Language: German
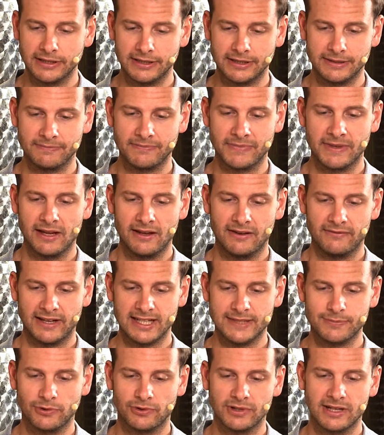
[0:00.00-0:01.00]
Ähm,
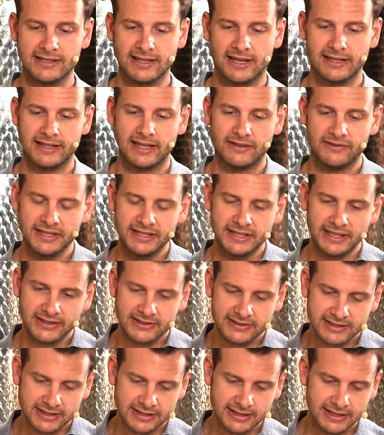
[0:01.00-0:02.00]
Weißburgunder ist eine der
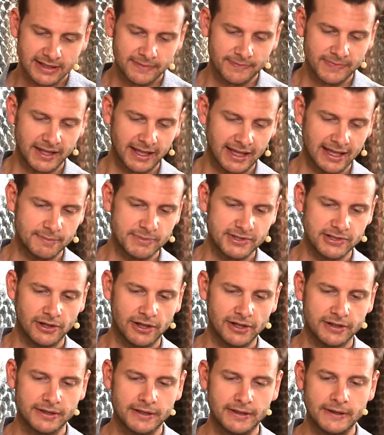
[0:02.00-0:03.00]
wichtigsten ähm,
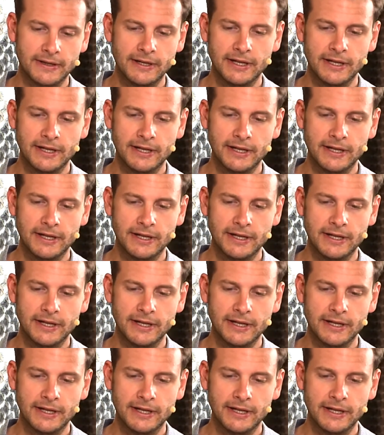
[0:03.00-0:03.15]
Rebsorten